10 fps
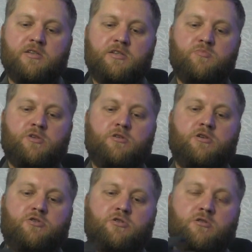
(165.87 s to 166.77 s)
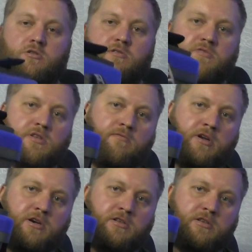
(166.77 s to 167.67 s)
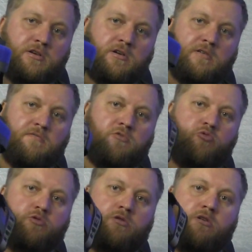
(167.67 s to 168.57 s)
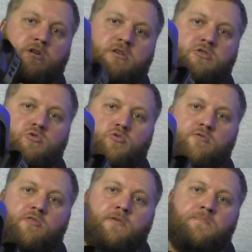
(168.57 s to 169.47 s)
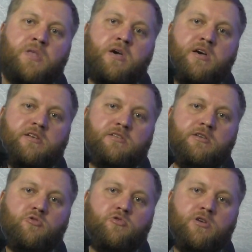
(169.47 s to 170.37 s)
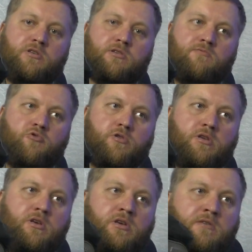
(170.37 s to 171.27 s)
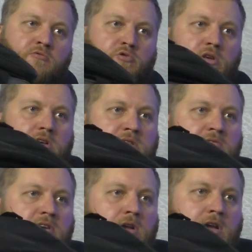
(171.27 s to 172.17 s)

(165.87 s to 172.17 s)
Зимний ящик вставляется внутрь основы. Снизу есть вот такие вот две